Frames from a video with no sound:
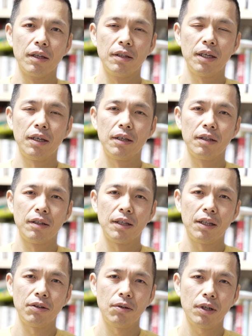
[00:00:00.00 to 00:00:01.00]
で
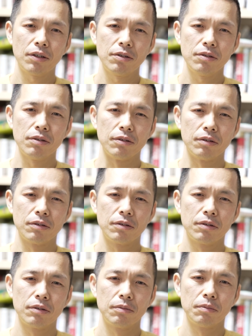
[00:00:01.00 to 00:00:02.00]
なんとなく
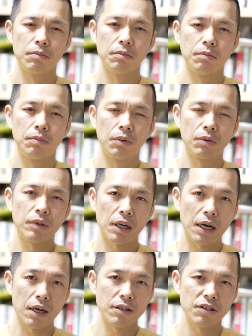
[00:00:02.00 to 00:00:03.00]
僕
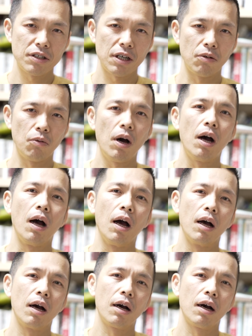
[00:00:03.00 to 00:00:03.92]
が感じたのは